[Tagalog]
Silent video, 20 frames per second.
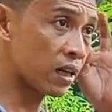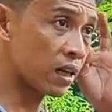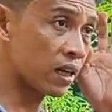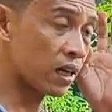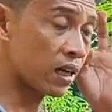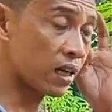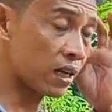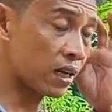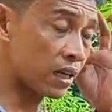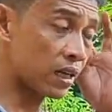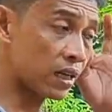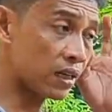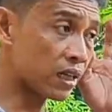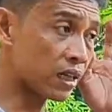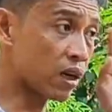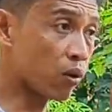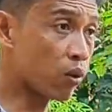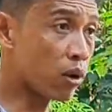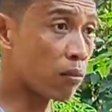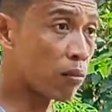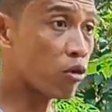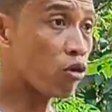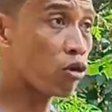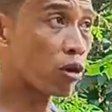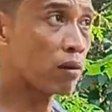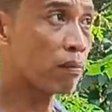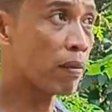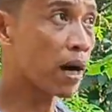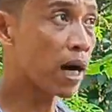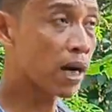uh, nagawang mong
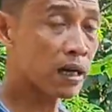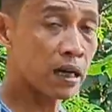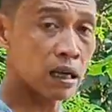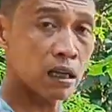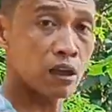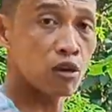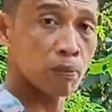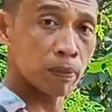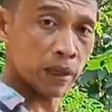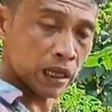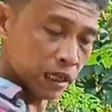ibagal yung